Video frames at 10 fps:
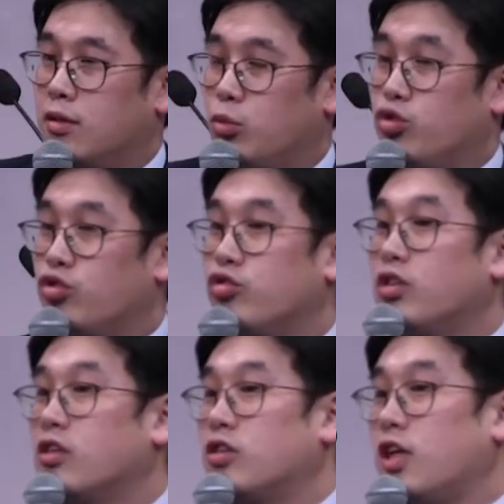뭐 죽고
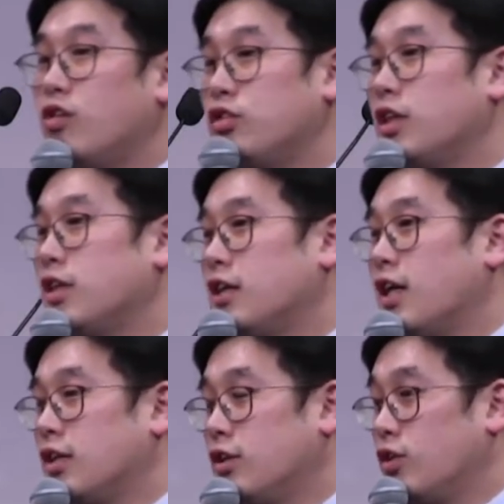나서 사후 세계를
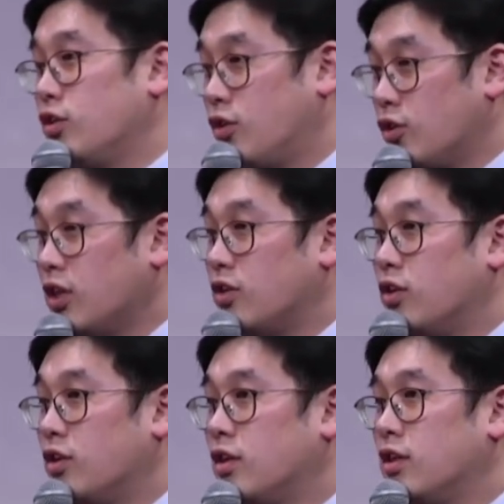가는 거
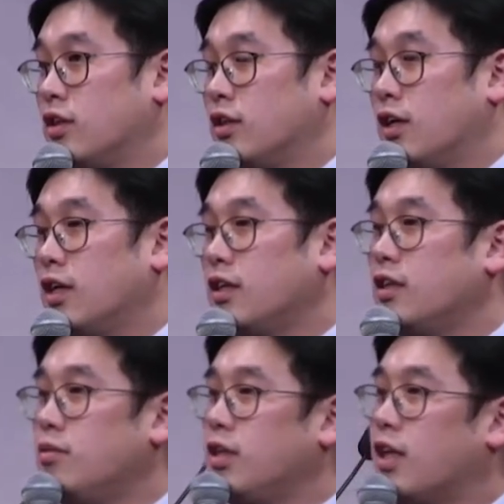떠나서
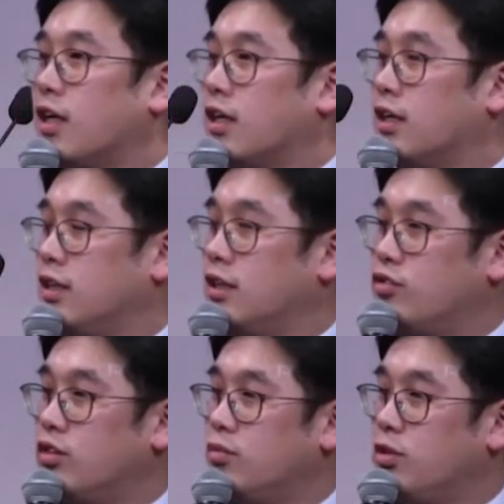하나님의 나라,
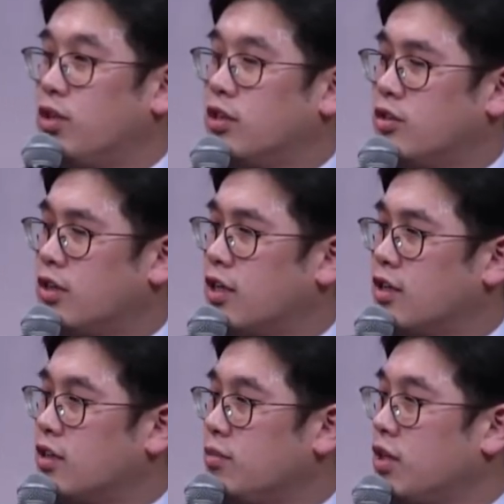예수님이 완성할
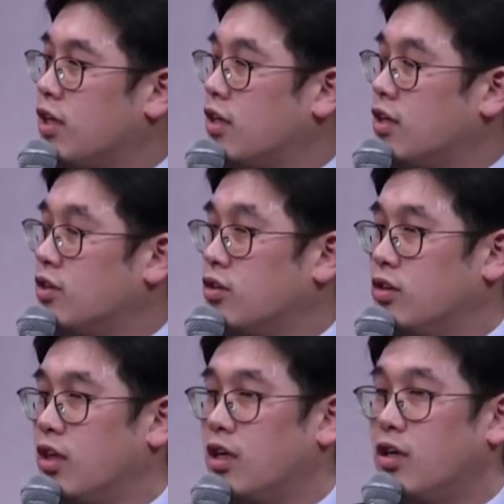하나님의
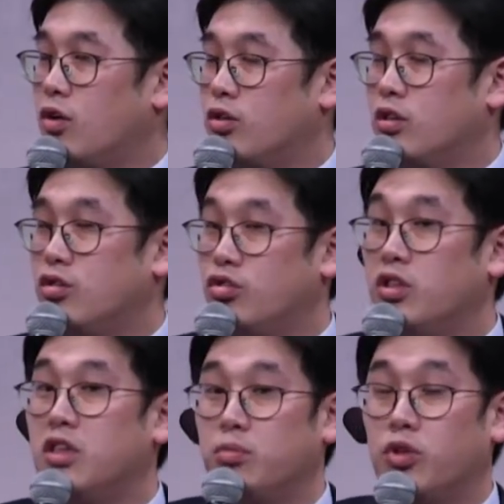나라에서 내가 얻을
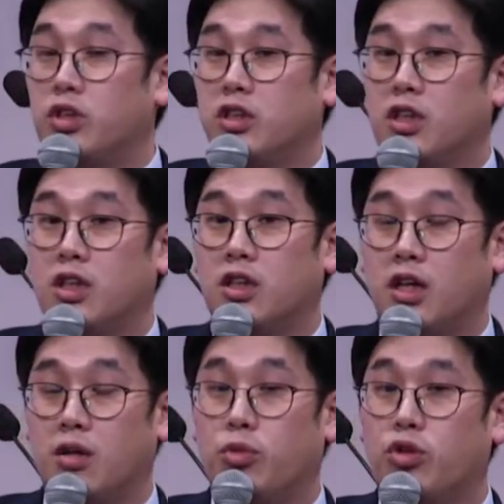유익이 무엇이냐,
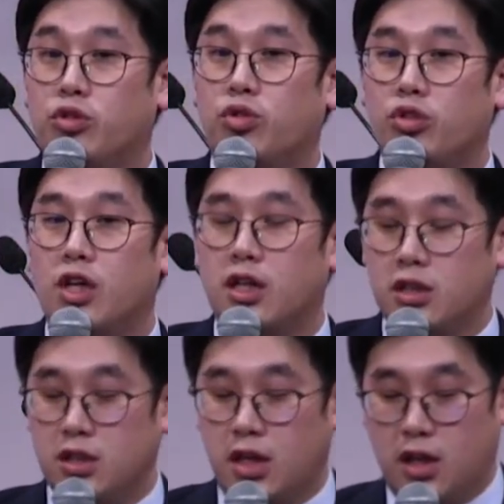내가 뭘
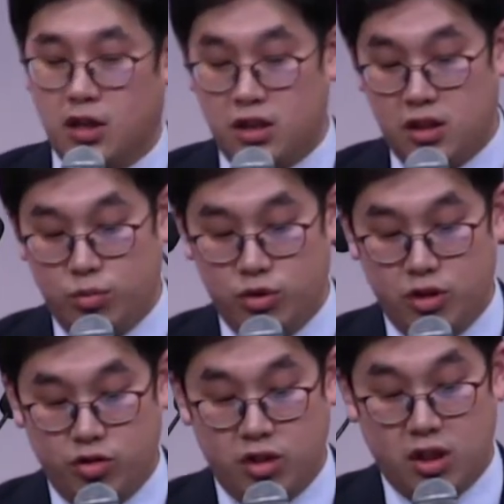소유하겠느냐라는 질문일
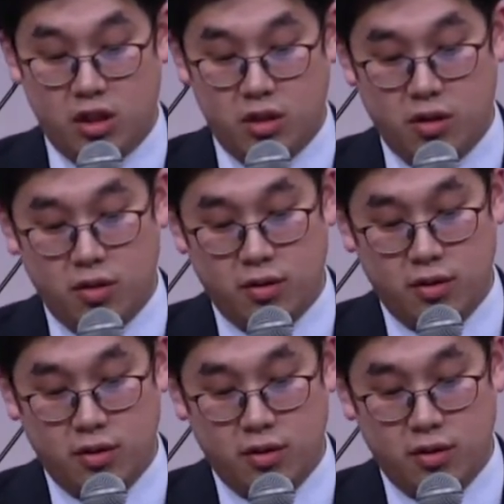수 있겠죠.